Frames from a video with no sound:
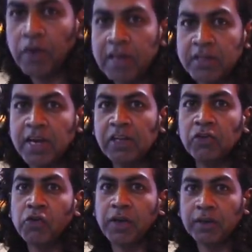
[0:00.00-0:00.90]
फाइव
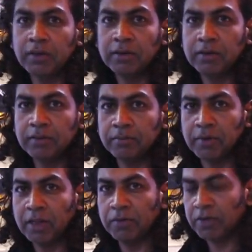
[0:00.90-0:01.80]
चाइनीज़ यू एन
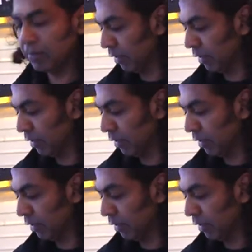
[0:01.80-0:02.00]
मतलब इसका